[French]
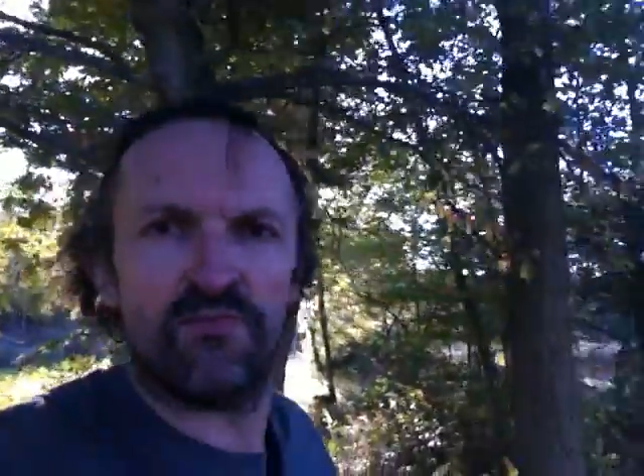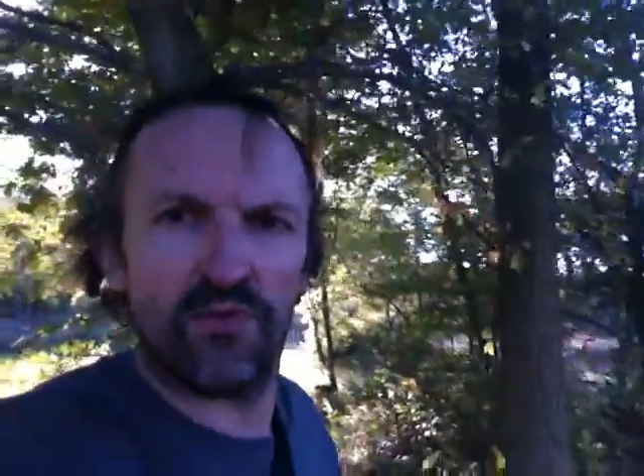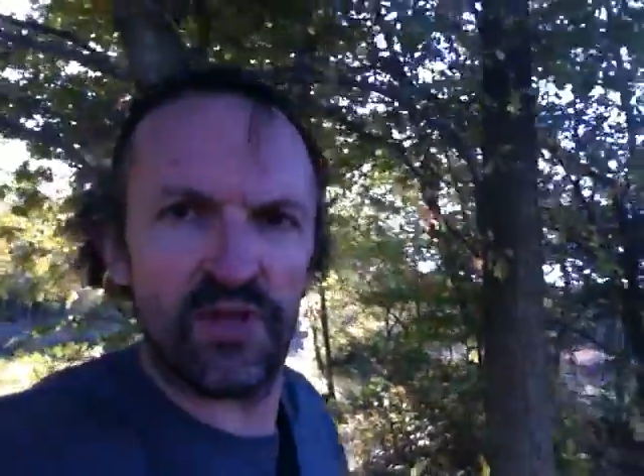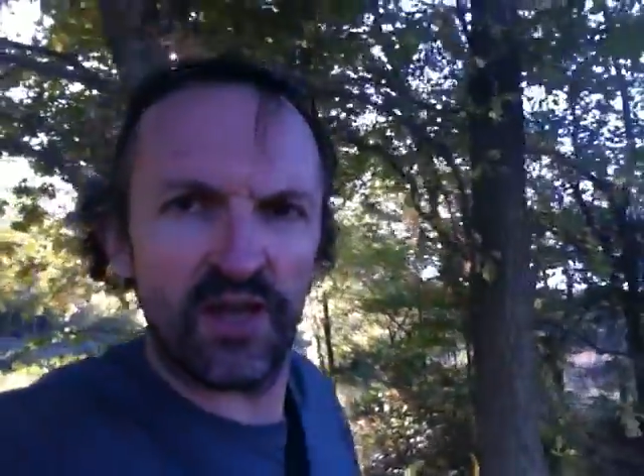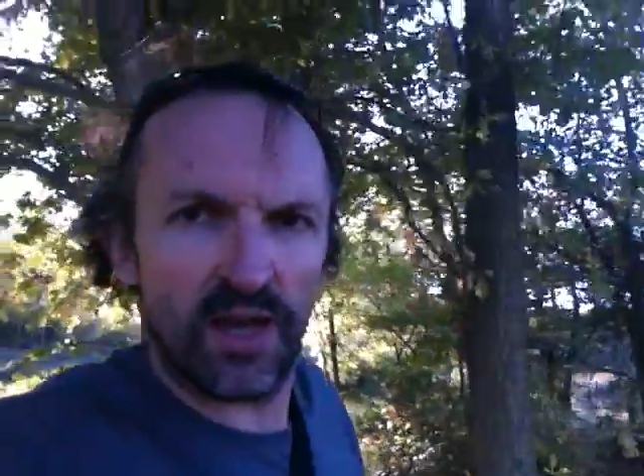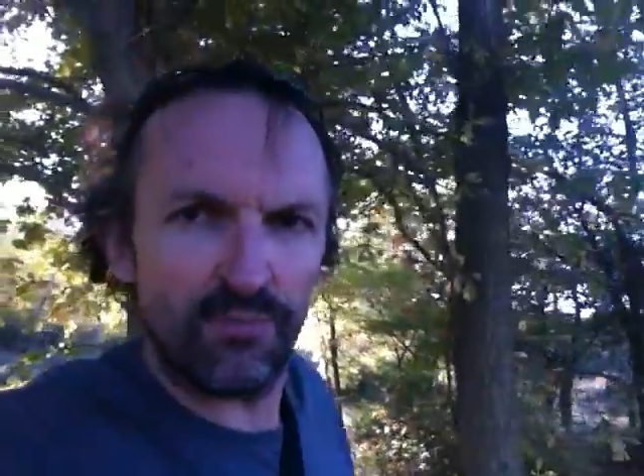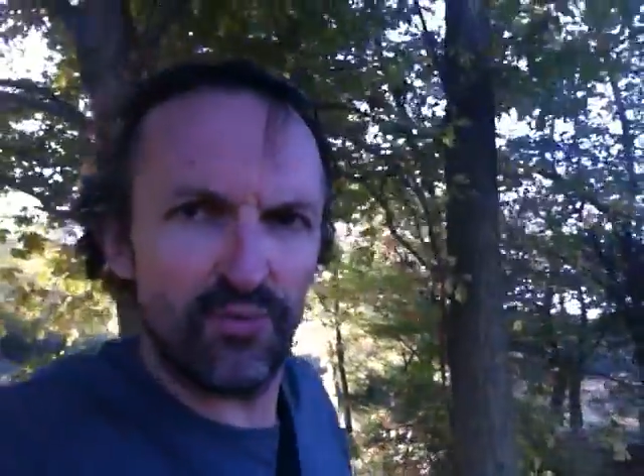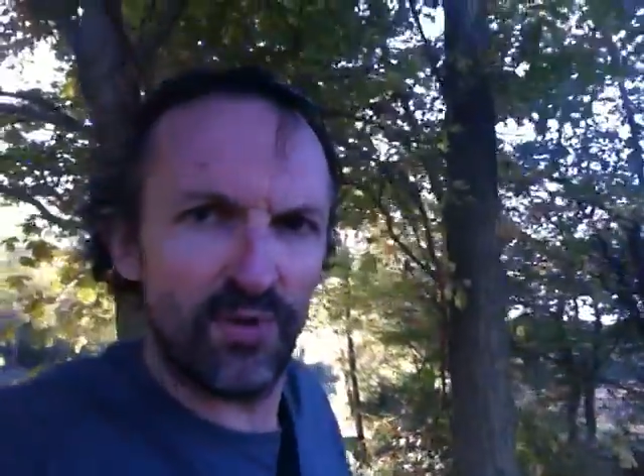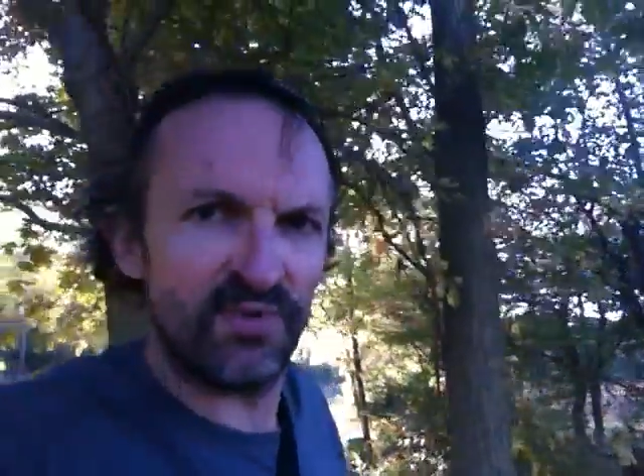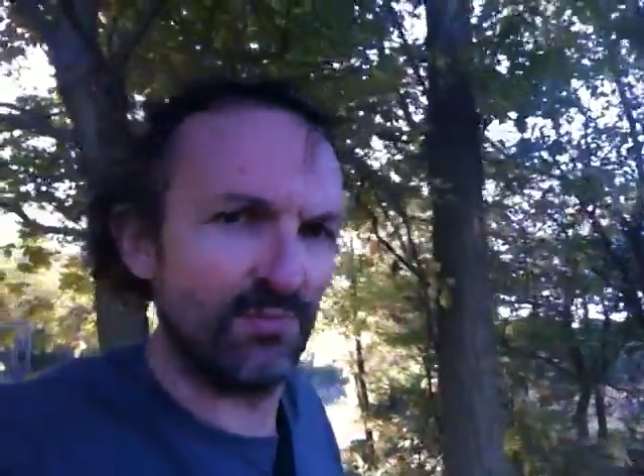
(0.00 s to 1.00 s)
faut le dire, elle
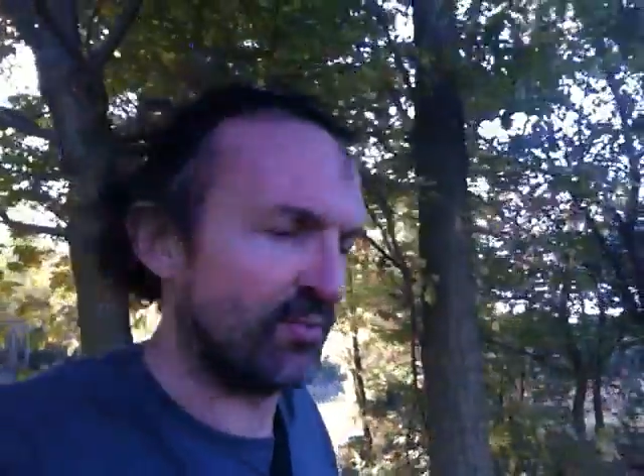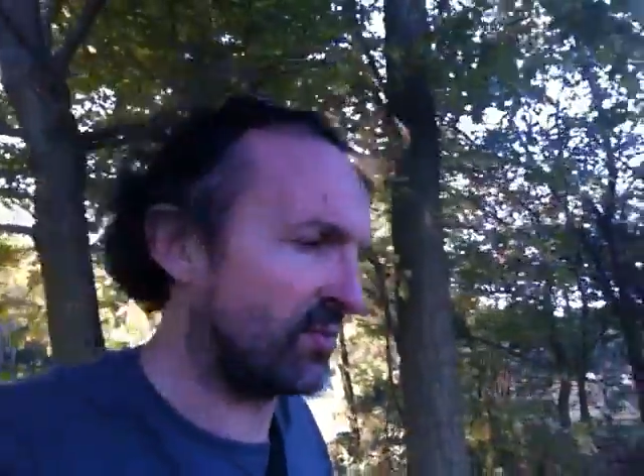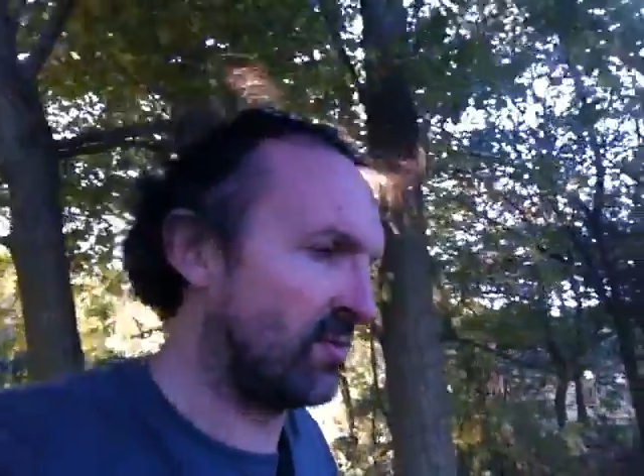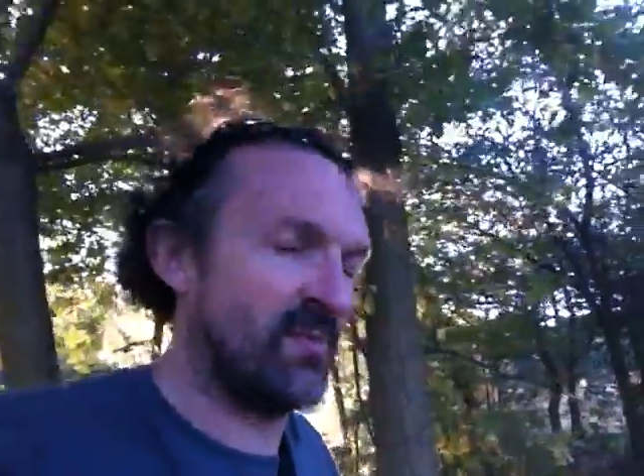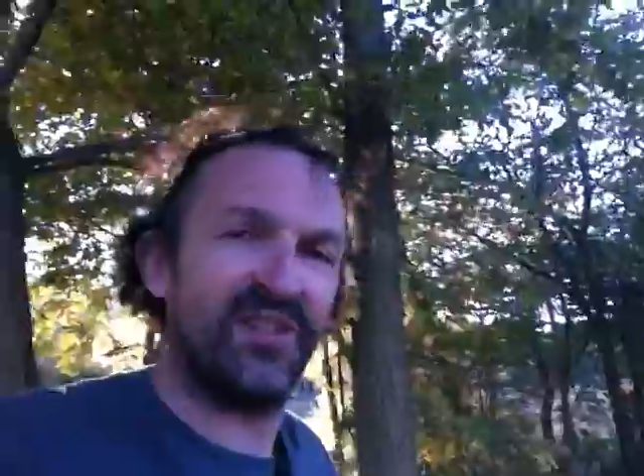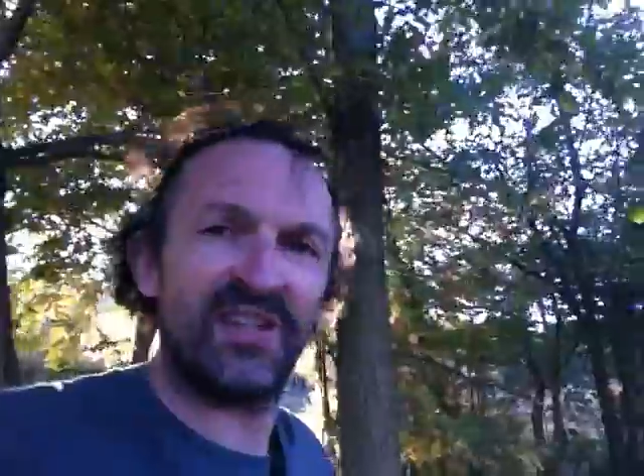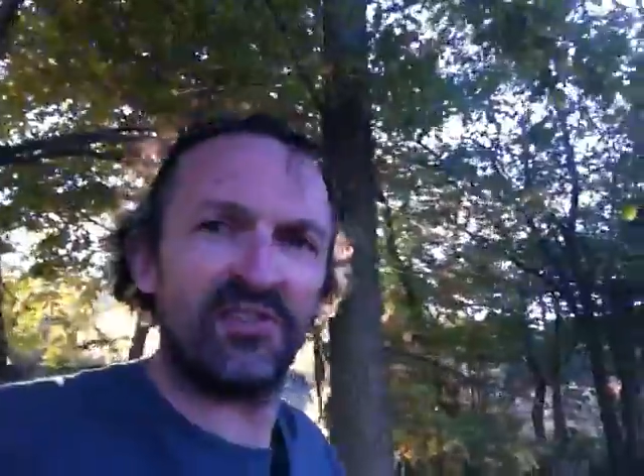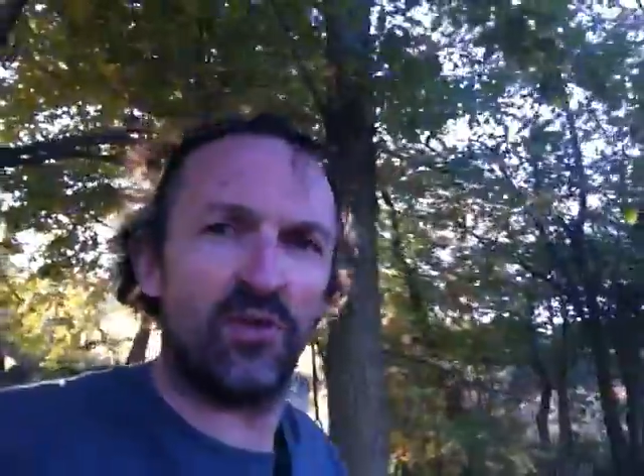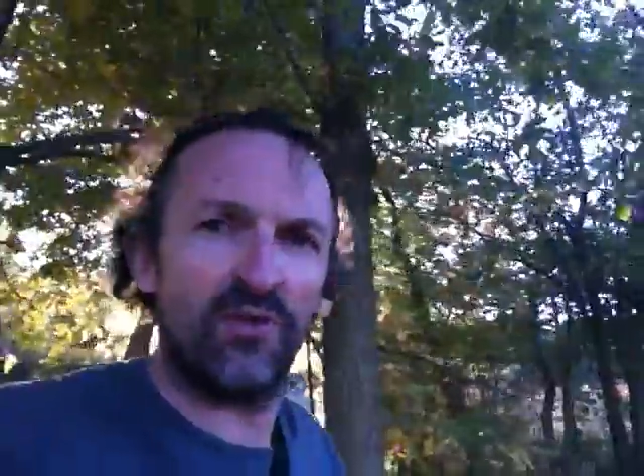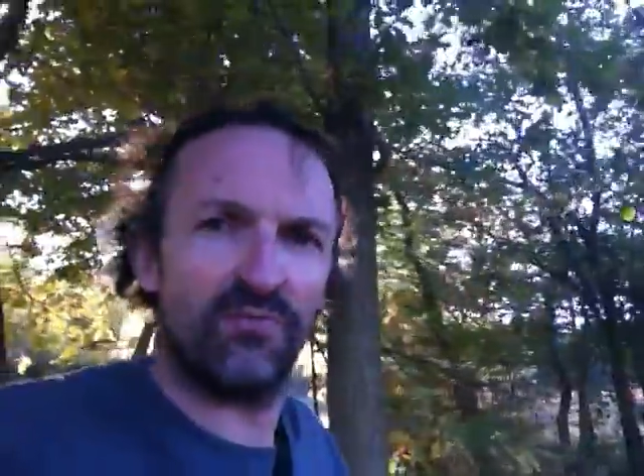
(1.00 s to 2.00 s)
pue un petit peu quand même. Hein, ça
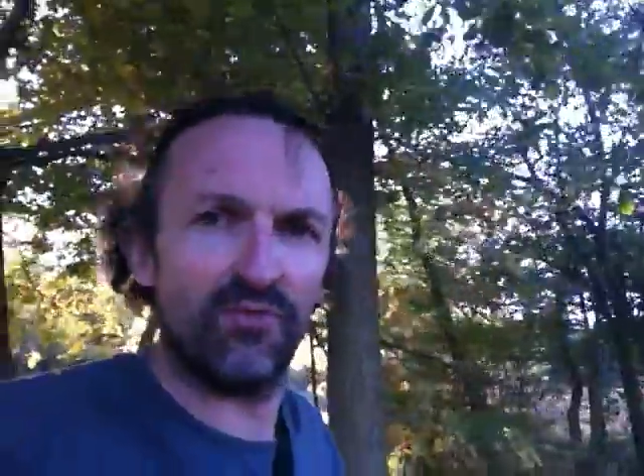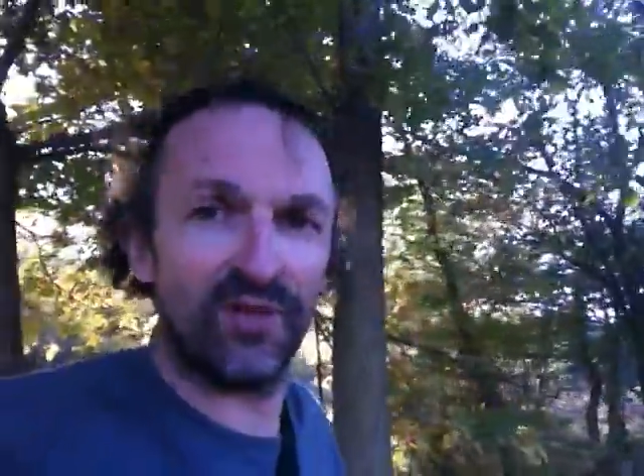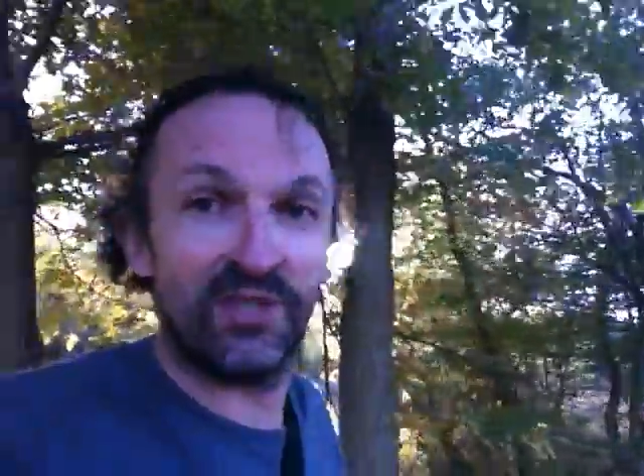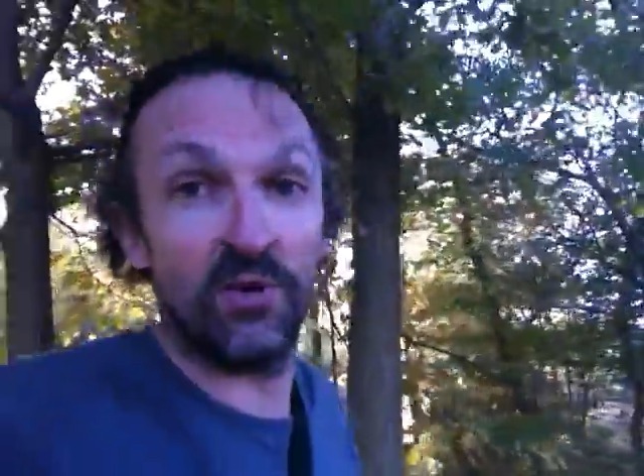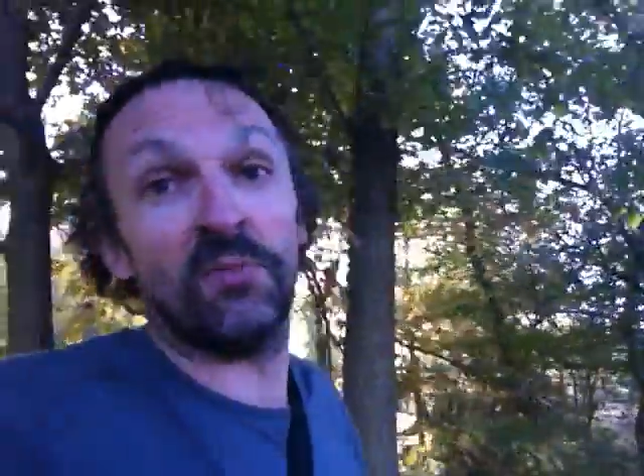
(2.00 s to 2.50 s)
sent l'air pourri.